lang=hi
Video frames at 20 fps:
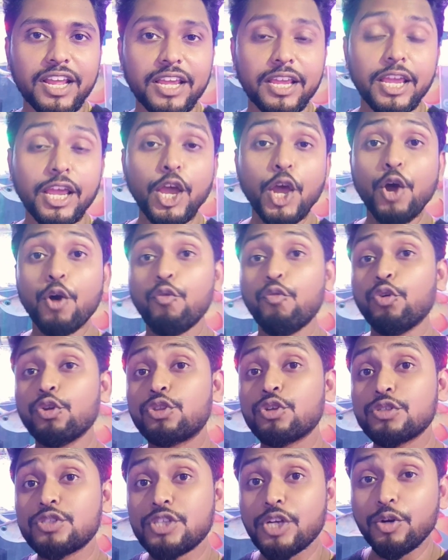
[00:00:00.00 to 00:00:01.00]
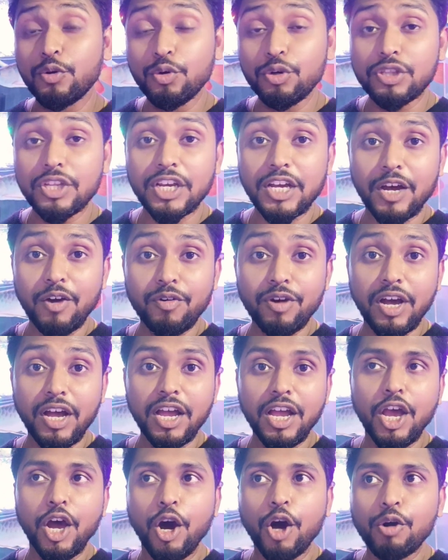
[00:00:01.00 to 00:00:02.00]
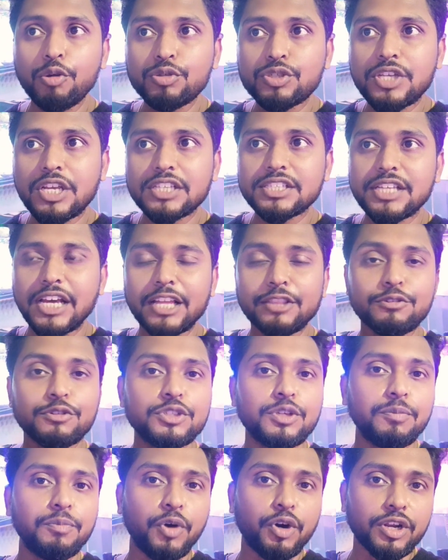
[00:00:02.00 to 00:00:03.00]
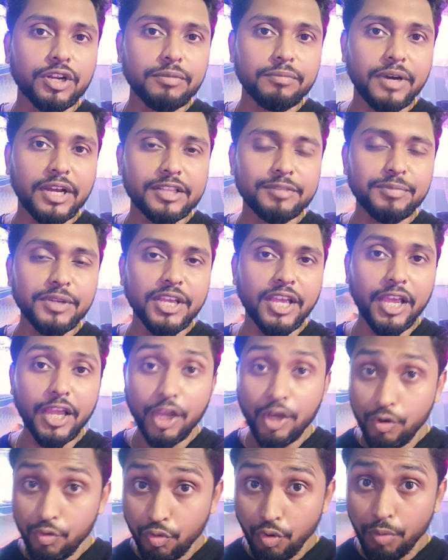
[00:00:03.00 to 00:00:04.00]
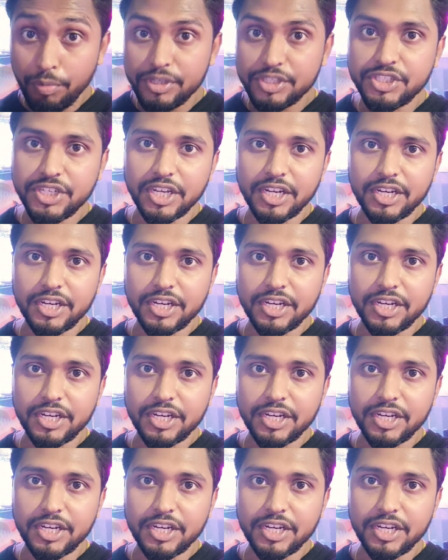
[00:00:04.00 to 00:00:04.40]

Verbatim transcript: हैं वो तो ज़रूर दिखाऊंगा और उसके साथ कुछ इंपॉर्टेंट बात भी है वो भी शेयर